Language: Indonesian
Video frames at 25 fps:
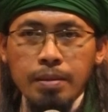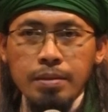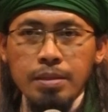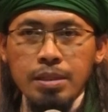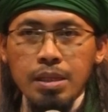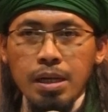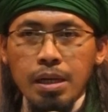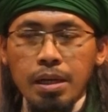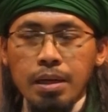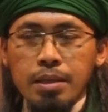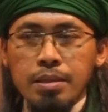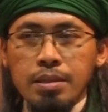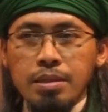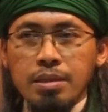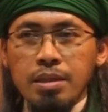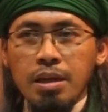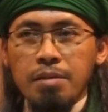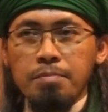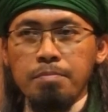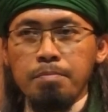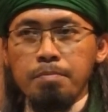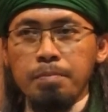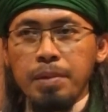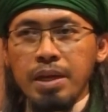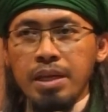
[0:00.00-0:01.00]
jangan
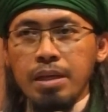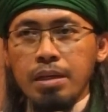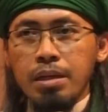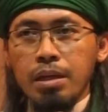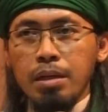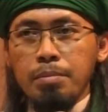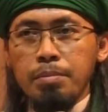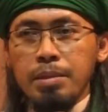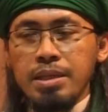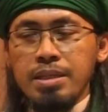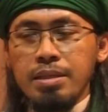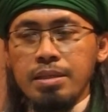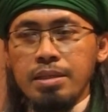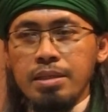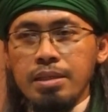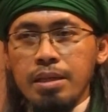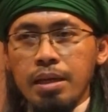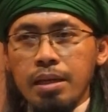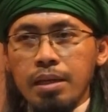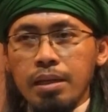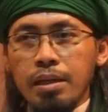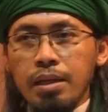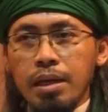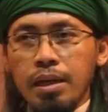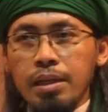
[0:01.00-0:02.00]
sampai
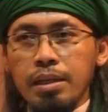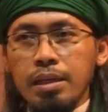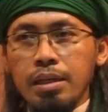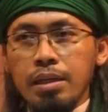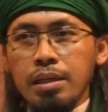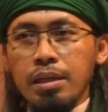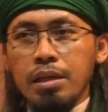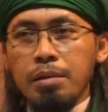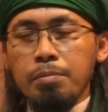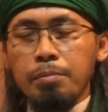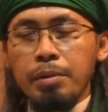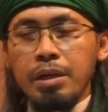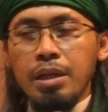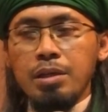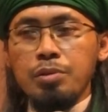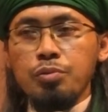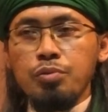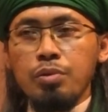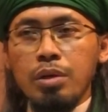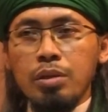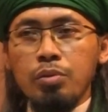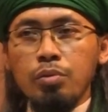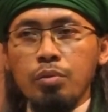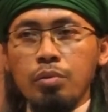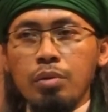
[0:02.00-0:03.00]
kebencian kalian kepada
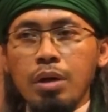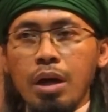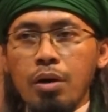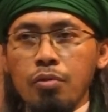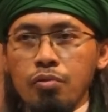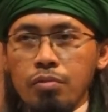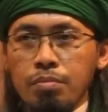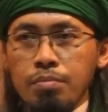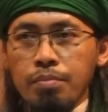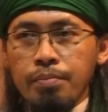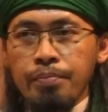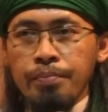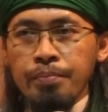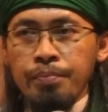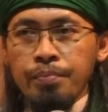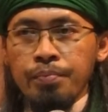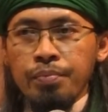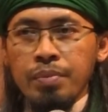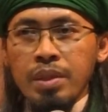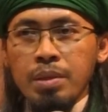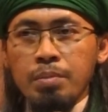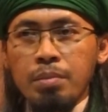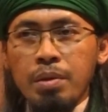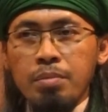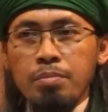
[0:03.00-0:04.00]
suatu kaum
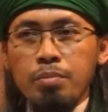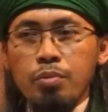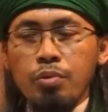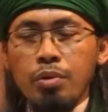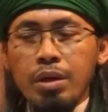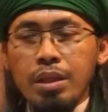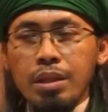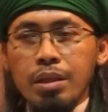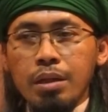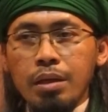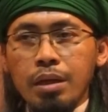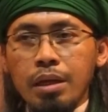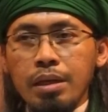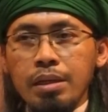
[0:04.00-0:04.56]
membuat